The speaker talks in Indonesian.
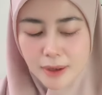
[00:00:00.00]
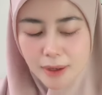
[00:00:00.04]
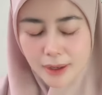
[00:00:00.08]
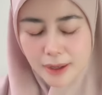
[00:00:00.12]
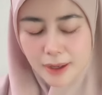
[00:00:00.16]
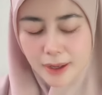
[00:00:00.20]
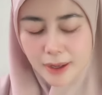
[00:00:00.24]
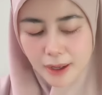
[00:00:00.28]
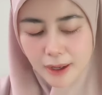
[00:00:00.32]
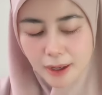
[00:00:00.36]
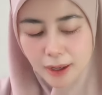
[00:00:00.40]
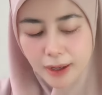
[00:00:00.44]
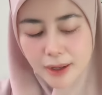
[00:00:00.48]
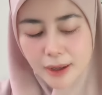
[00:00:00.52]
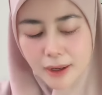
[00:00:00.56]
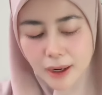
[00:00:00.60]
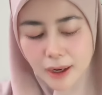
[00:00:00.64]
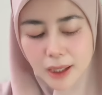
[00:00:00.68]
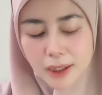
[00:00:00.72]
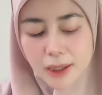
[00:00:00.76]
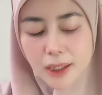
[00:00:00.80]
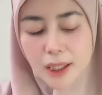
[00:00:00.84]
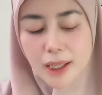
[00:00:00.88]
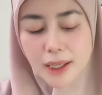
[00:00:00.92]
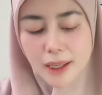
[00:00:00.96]
Ya,
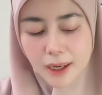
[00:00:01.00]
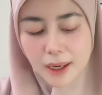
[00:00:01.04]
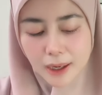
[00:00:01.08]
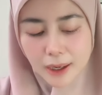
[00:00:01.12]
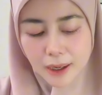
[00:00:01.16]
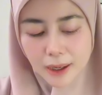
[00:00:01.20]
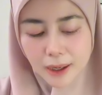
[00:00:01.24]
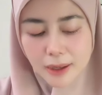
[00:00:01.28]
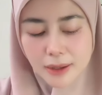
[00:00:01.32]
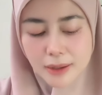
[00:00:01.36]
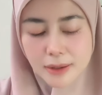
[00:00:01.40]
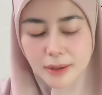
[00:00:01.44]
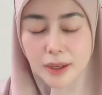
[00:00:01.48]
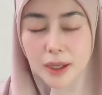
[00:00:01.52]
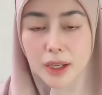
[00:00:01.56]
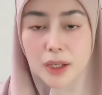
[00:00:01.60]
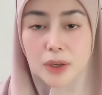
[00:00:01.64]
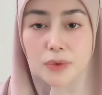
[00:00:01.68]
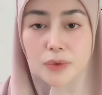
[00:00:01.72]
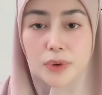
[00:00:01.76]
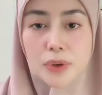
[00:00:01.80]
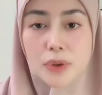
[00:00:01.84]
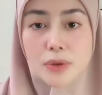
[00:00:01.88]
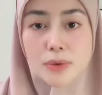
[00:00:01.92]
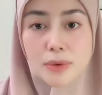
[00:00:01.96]
katanya
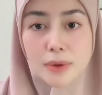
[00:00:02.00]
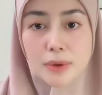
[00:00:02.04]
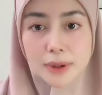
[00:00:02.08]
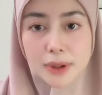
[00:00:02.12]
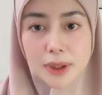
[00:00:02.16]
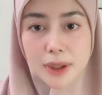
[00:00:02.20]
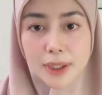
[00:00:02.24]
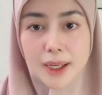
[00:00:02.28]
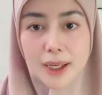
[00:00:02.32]
infused water